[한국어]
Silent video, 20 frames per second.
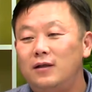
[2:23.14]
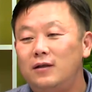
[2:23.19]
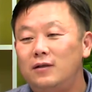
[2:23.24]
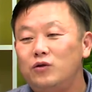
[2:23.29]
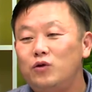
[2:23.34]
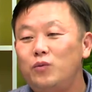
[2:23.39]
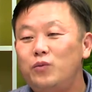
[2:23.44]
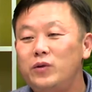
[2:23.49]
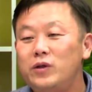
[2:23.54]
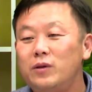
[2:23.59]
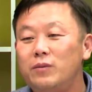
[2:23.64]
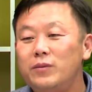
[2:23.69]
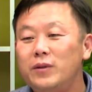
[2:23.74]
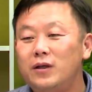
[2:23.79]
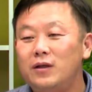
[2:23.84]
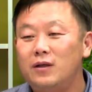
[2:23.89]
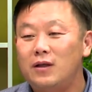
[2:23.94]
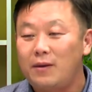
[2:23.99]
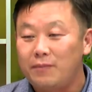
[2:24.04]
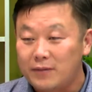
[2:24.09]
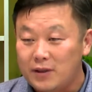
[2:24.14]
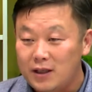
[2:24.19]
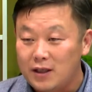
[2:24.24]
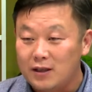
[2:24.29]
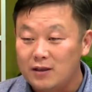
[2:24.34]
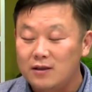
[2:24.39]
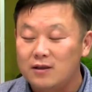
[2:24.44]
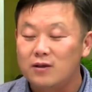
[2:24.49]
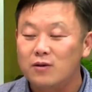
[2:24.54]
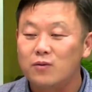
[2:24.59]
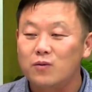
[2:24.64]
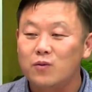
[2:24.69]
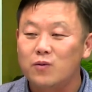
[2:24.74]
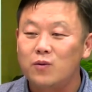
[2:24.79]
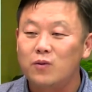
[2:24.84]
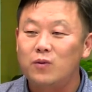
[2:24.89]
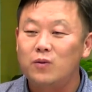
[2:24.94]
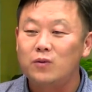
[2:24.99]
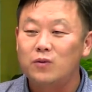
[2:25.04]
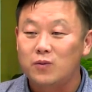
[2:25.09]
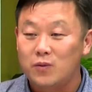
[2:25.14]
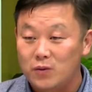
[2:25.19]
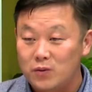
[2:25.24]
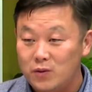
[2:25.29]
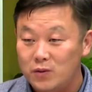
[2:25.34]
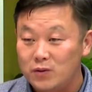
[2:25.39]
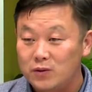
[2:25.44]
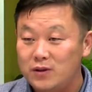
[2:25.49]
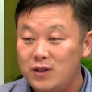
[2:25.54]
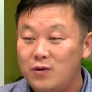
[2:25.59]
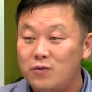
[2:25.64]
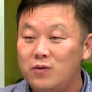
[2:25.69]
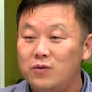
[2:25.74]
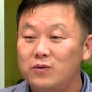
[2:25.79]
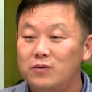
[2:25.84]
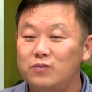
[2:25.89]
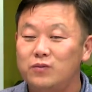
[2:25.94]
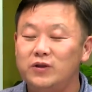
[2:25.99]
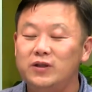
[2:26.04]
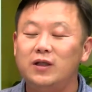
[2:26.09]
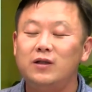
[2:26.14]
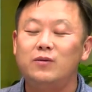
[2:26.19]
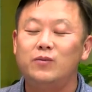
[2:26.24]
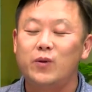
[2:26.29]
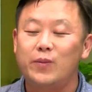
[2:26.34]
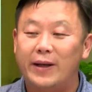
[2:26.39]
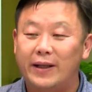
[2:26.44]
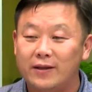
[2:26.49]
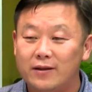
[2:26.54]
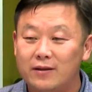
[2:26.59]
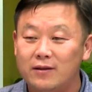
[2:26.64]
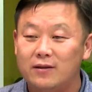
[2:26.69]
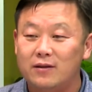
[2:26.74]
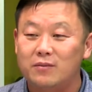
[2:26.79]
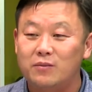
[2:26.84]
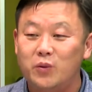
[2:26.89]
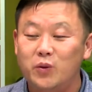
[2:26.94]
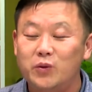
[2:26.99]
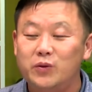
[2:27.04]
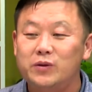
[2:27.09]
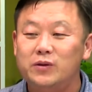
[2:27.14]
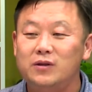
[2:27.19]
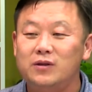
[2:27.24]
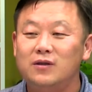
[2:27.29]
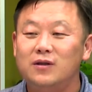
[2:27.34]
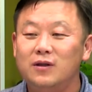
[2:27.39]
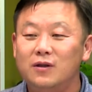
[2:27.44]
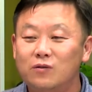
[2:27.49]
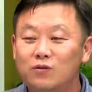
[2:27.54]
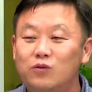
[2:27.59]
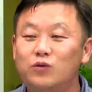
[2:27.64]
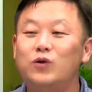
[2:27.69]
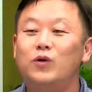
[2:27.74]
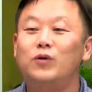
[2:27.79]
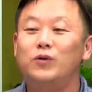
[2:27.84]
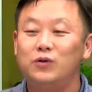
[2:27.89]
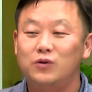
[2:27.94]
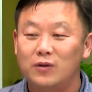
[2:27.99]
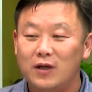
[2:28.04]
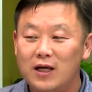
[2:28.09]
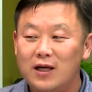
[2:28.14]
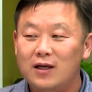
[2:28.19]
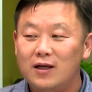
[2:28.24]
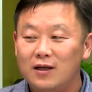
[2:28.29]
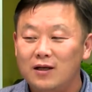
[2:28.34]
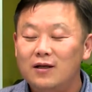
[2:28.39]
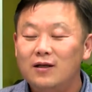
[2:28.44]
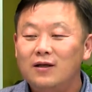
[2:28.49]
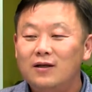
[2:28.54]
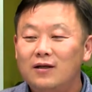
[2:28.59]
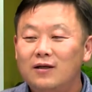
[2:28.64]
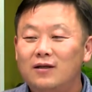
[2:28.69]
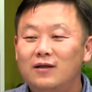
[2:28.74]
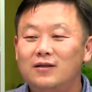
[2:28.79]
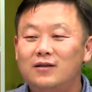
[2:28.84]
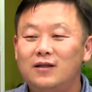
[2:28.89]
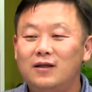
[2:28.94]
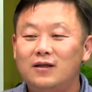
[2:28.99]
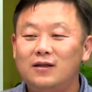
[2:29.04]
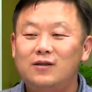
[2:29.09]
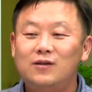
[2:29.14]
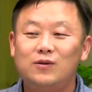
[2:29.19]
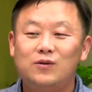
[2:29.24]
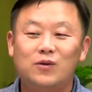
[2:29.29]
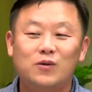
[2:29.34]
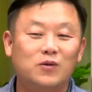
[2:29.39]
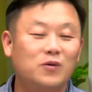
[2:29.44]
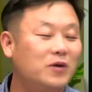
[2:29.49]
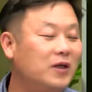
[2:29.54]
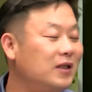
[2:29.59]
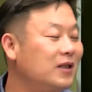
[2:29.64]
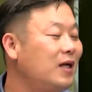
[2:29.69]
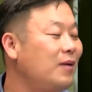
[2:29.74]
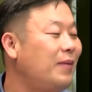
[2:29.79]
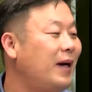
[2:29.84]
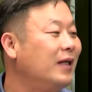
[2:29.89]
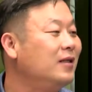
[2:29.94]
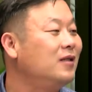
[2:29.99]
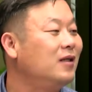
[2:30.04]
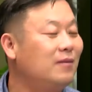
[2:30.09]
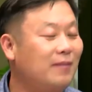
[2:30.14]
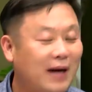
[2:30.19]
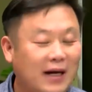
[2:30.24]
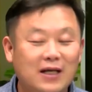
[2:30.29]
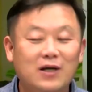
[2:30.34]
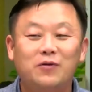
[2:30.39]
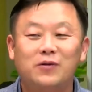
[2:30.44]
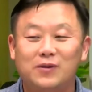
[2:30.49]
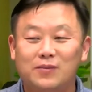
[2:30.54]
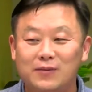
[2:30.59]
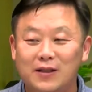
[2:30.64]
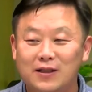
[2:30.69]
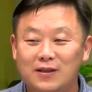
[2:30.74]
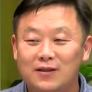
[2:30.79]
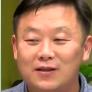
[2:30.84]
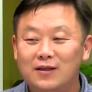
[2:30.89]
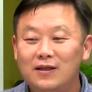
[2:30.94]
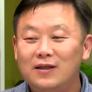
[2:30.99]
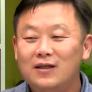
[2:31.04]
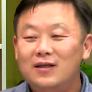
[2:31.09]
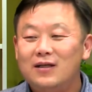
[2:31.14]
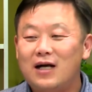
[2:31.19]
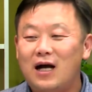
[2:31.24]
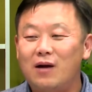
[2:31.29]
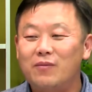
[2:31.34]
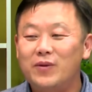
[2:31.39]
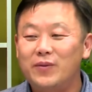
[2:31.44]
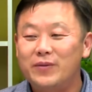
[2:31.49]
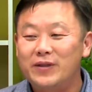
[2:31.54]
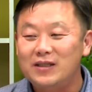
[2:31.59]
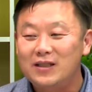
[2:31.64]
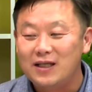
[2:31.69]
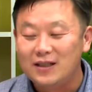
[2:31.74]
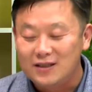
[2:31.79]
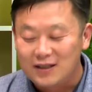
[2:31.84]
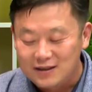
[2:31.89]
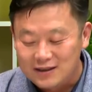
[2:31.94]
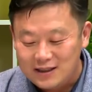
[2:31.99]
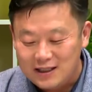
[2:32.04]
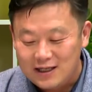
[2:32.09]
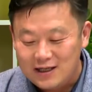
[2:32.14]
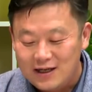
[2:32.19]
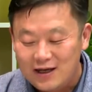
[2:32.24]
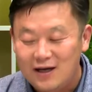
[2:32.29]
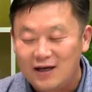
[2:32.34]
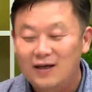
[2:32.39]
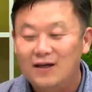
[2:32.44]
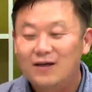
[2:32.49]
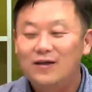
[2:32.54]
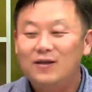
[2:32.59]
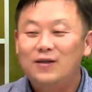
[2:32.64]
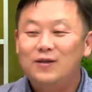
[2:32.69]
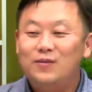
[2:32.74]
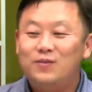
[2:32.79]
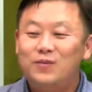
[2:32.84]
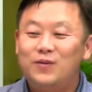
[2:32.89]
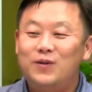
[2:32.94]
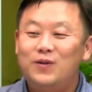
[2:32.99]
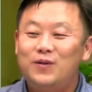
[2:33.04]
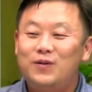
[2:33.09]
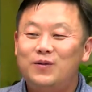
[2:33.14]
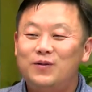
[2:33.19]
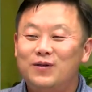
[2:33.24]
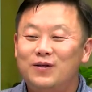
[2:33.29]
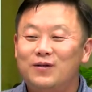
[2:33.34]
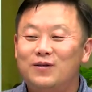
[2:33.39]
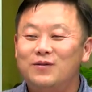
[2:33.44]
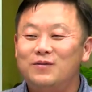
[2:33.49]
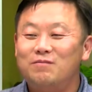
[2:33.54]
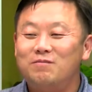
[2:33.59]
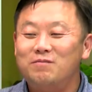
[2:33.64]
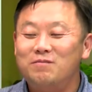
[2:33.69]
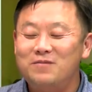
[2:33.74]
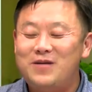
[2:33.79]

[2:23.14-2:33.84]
촛불혁명을 함께 일으켰고 또 새로운 문제념으로 만들었던 모든 구성원 중에 저희 스스로도 굉장히 반성을 많이 하고 있습니다. 그래서 감히 민생천재나 뭐 이건